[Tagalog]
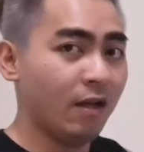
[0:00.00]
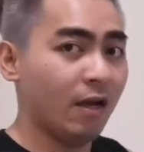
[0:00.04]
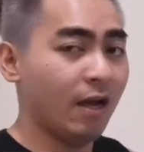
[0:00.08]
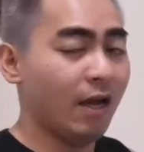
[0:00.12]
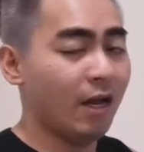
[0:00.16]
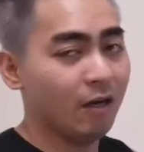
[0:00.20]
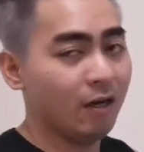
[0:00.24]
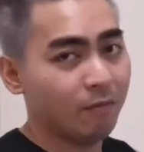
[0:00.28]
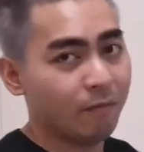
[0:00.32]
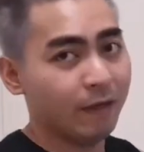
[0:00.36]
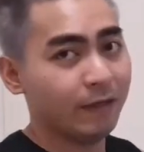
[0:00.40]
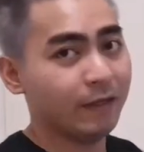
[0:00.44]

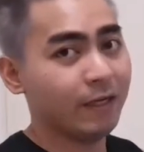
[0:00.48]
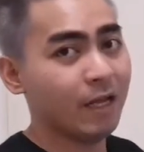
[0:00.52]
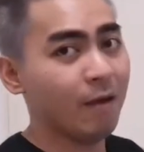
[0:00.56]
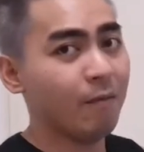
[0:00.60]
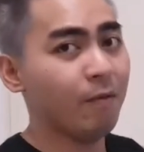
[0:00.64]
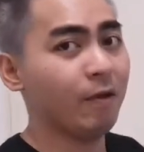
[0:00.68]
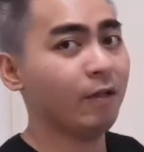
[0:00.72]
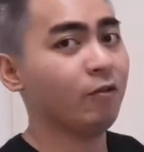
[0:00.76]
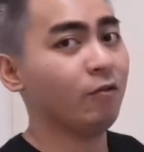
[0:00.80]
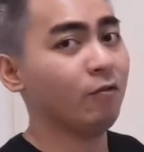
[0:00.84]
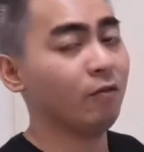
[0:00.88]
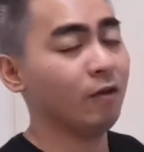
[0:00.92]
Ano bang
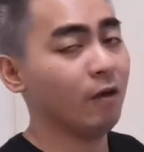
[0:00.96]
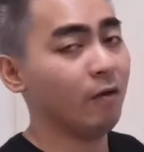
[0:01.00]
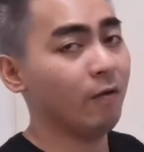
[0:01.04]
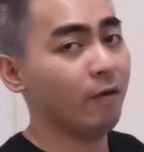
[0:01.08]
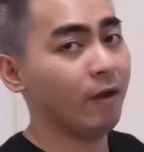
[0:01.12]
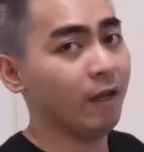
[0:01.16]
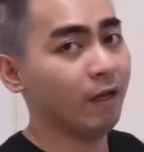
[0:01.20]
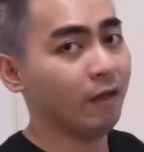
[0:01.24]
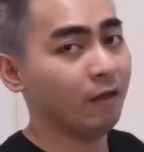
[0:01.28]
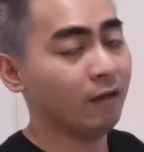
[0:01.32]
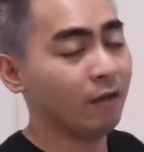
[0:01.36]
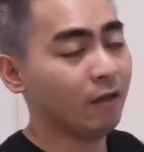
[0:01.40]
dapat kong
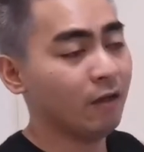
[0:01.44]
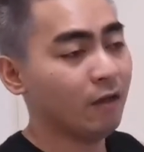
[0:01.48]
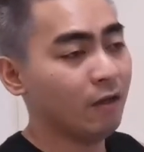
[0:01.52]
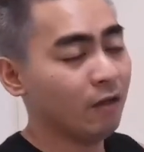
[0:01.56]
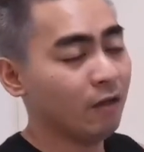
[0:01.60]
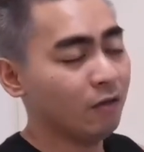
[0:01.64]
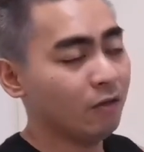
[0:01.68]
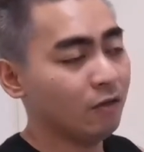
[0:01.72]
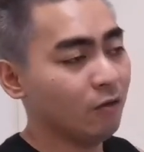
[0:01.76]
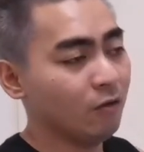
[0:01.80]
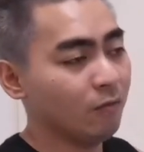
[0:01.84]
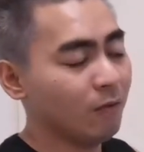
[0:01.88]
gawin?
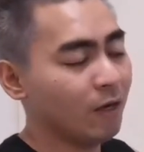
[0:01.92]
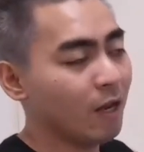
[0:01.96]
So,